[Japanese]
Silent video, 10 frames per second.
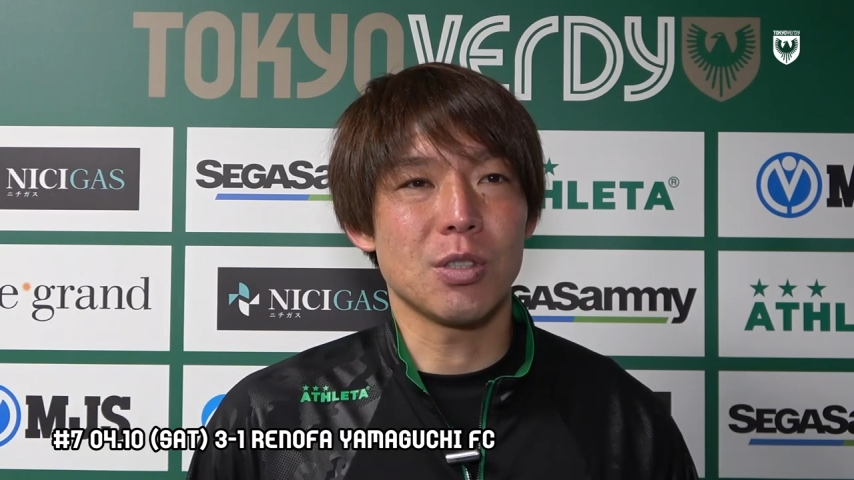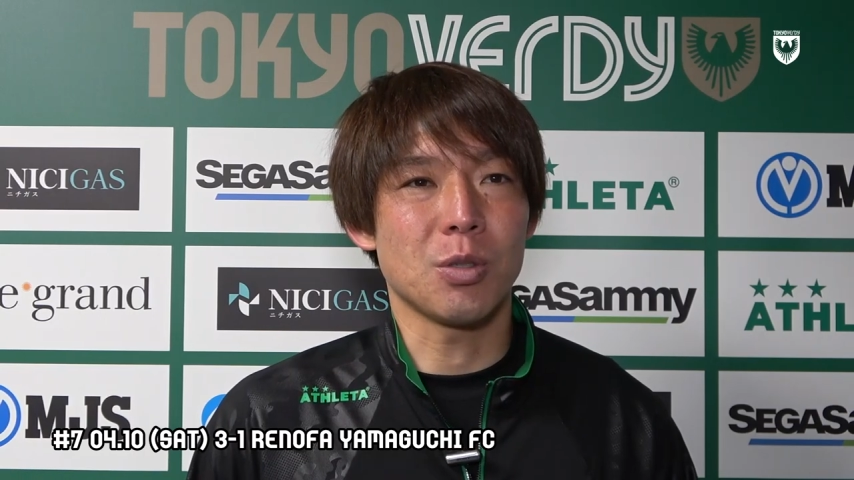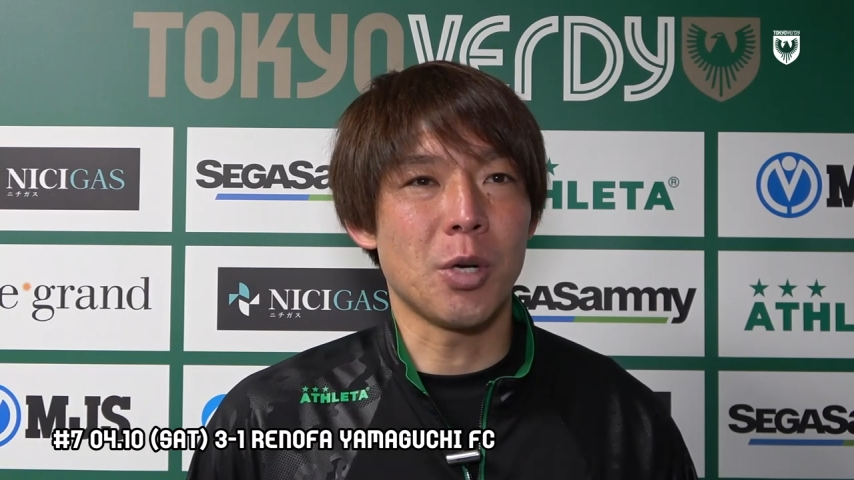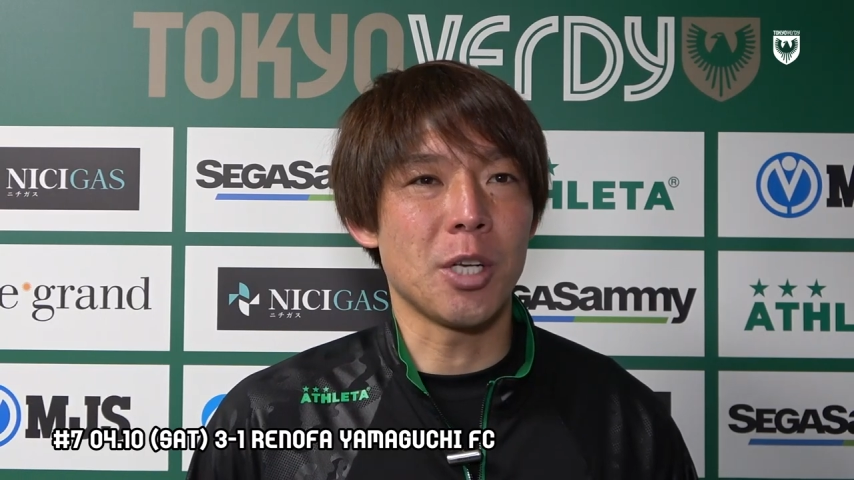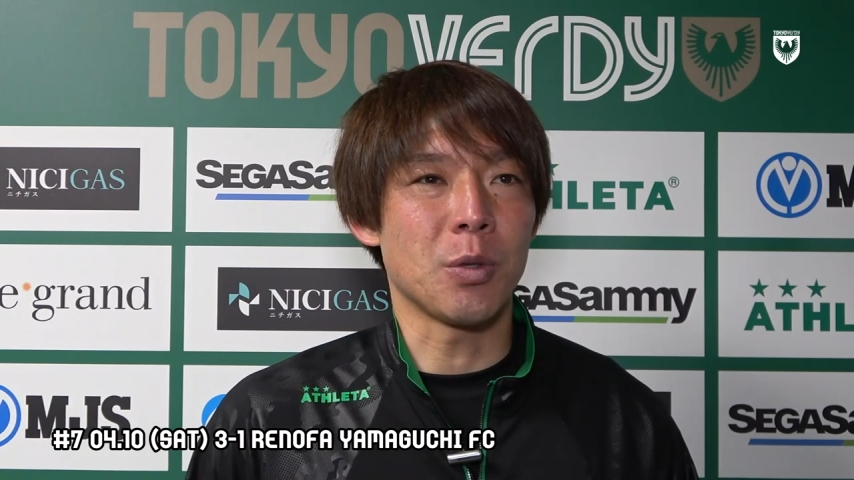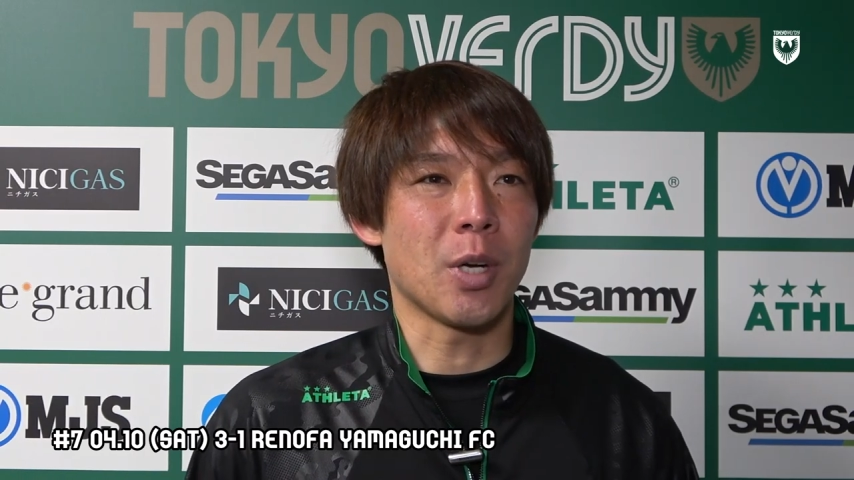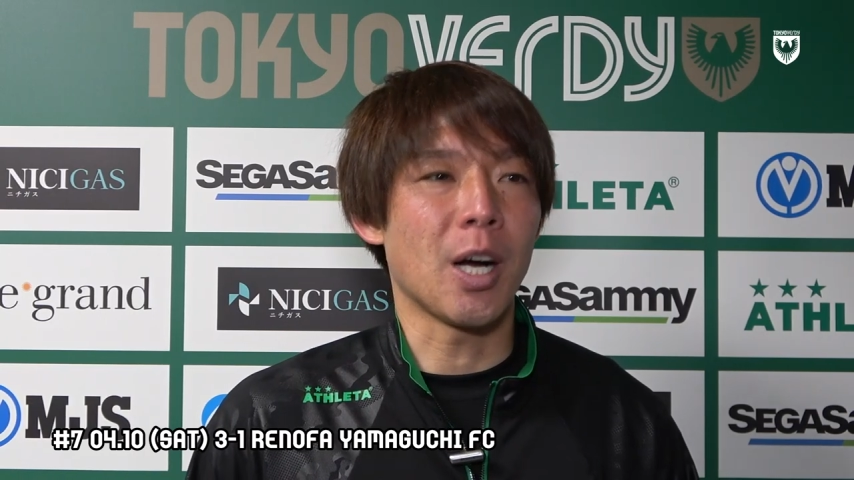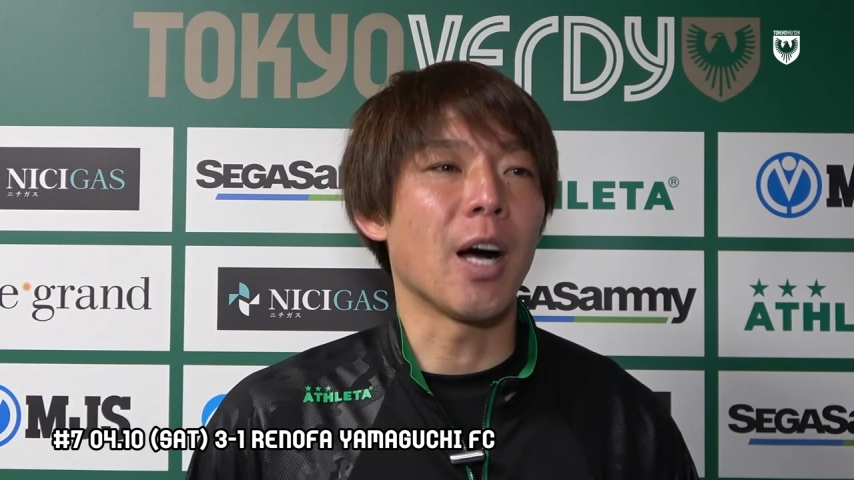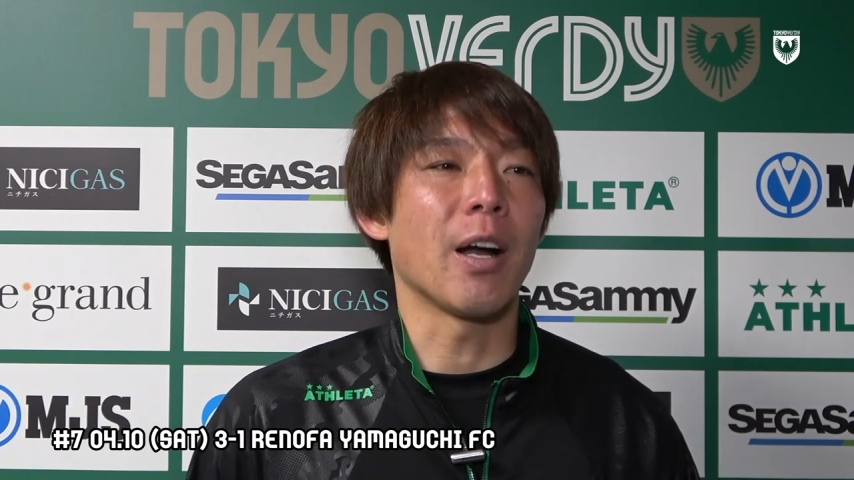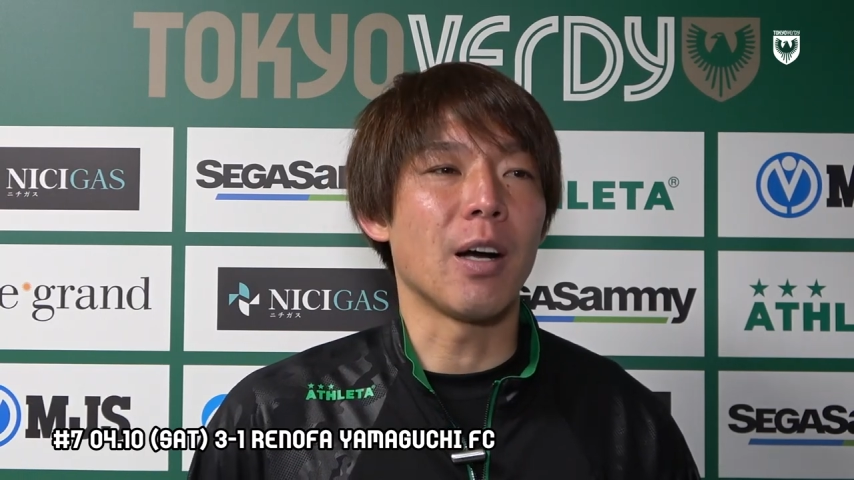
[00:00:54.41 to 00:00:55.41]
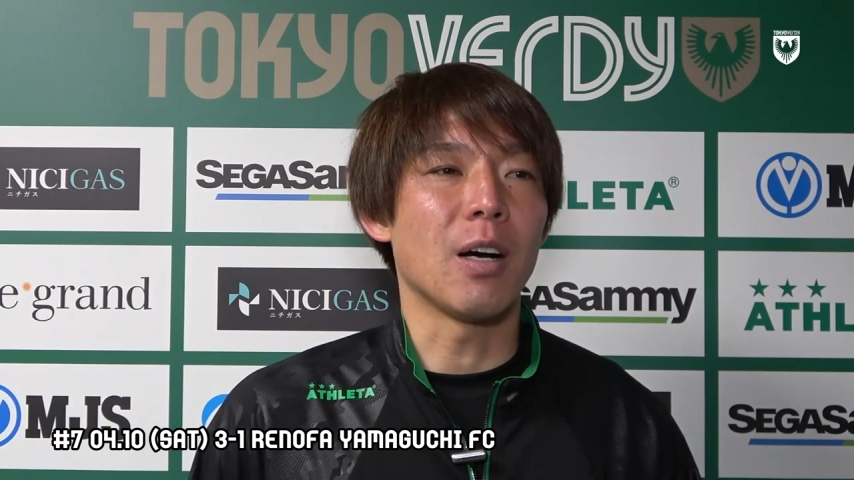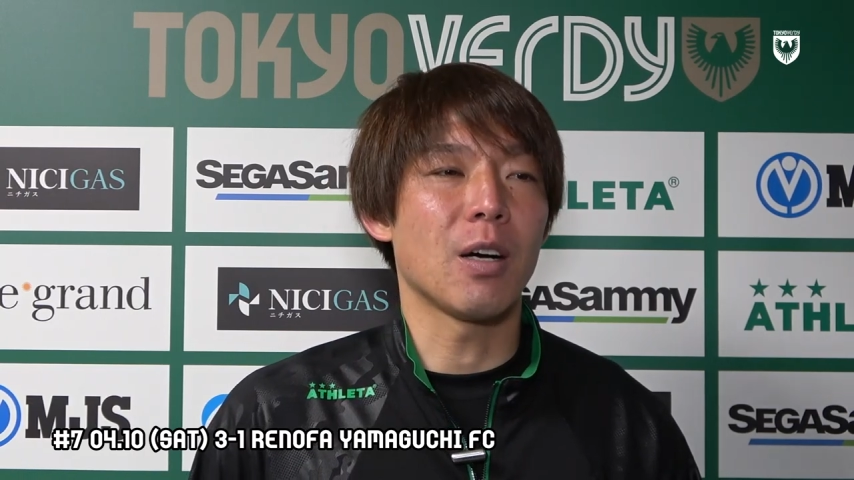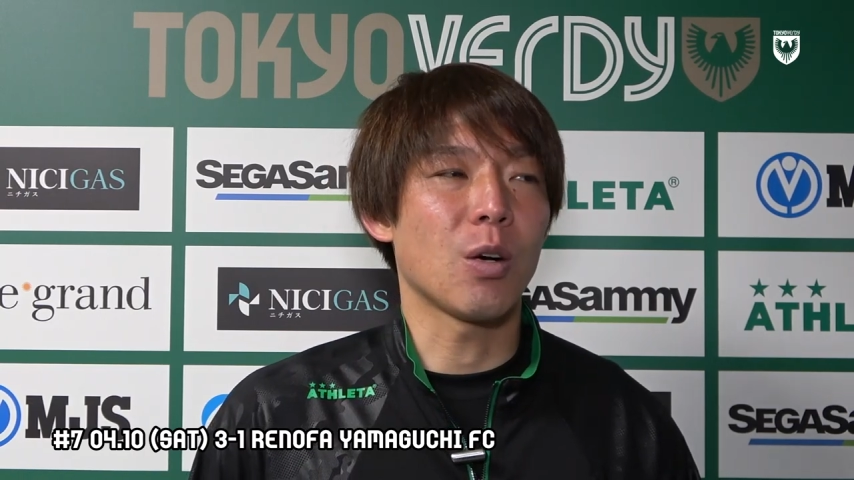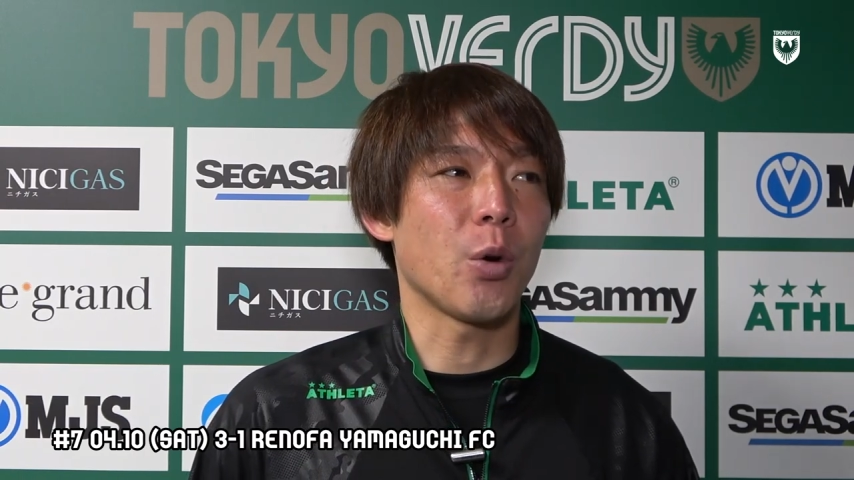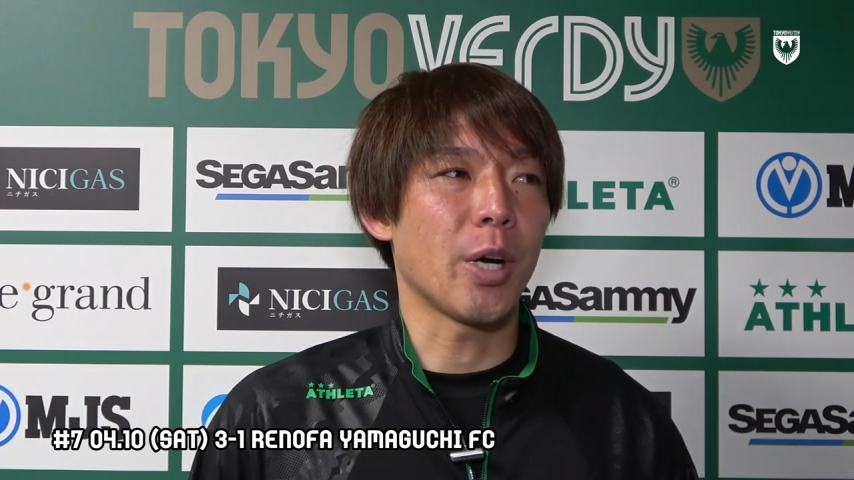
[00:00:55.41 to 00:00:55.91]
トレーニングの中から
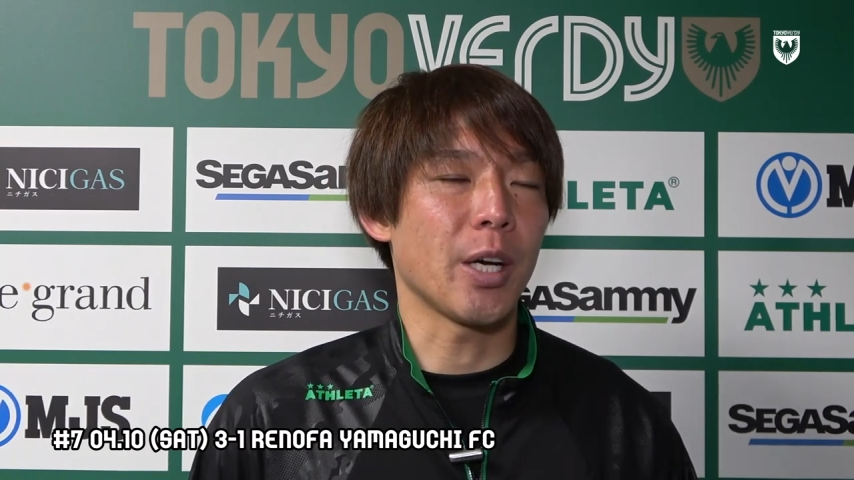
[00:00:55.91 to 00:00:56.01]
声